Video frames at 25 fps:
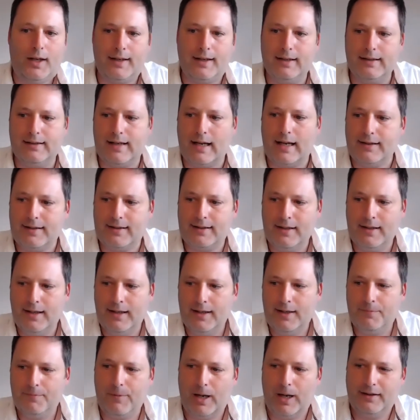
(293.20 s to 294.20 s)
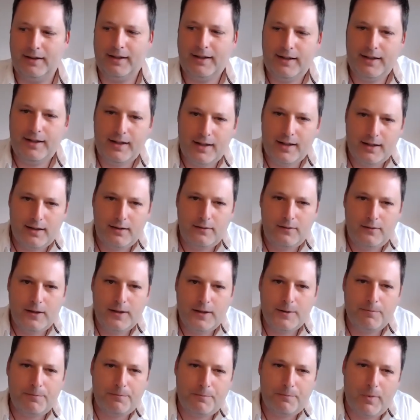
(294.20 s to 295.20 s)
dass man hier
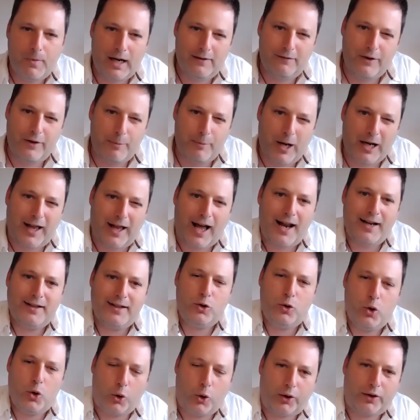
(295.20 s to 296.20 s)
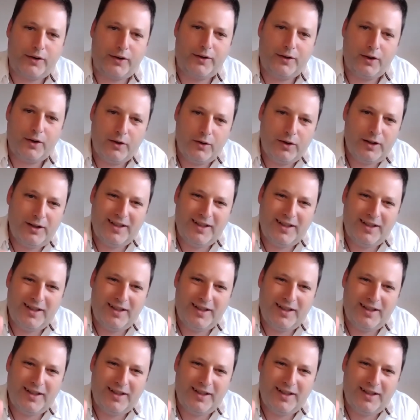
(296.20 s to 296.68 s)
mal, wenn man anguckt,